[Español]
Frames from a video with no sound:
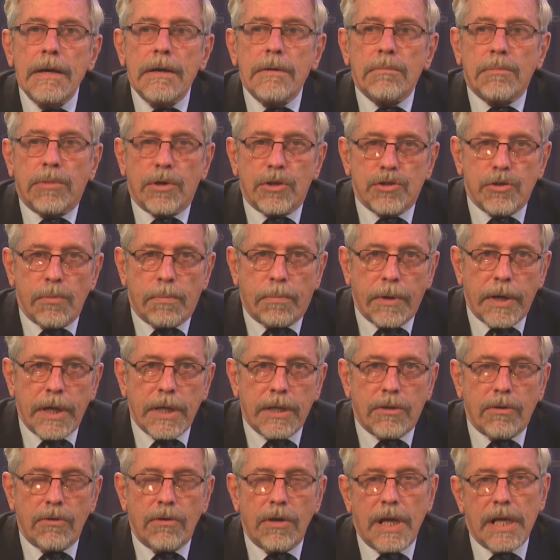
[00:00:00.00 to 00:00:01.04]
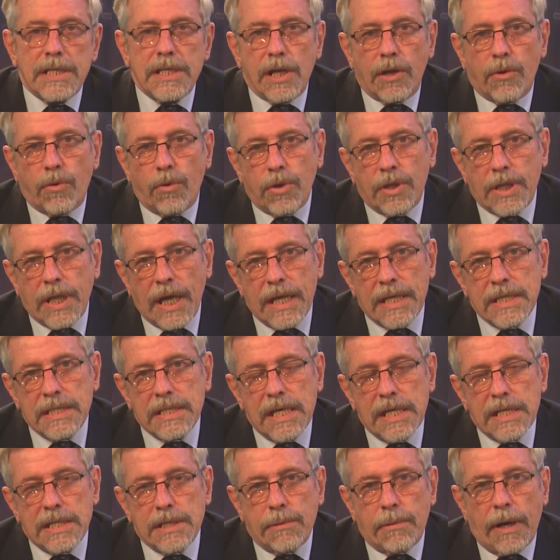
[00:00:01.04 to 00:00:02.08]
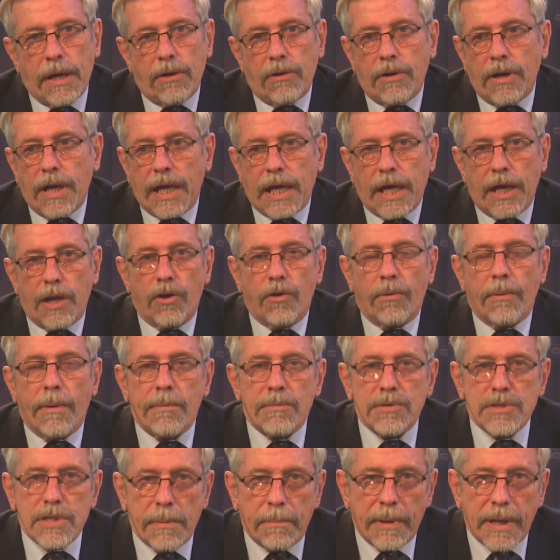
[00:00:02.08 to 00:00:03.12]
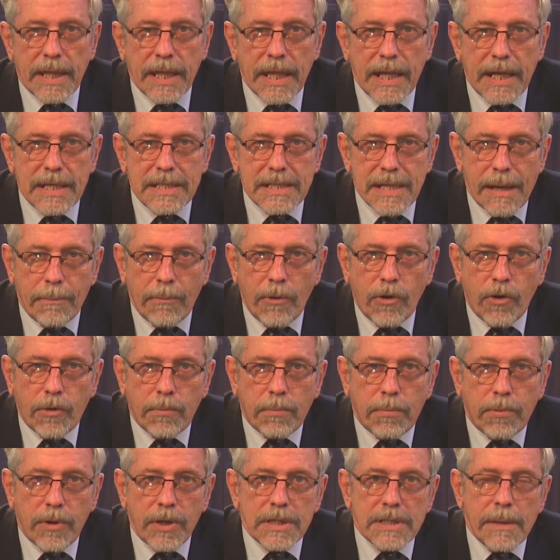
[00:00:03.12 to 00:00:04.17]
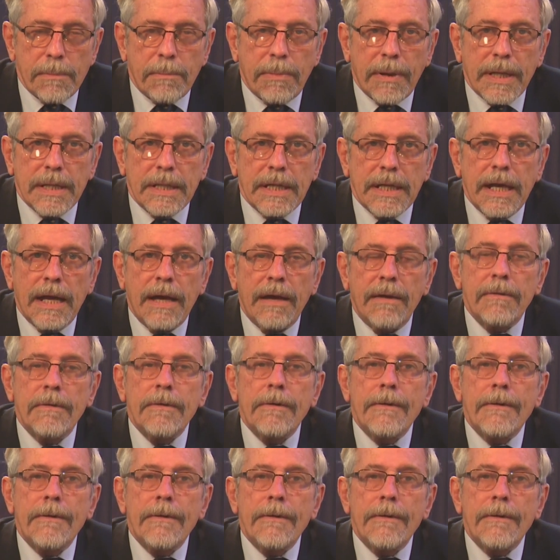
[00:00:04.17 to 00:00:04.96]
Por supuesto, las circunstancias llevaron a que no vamos a perder ese amor por esa patria.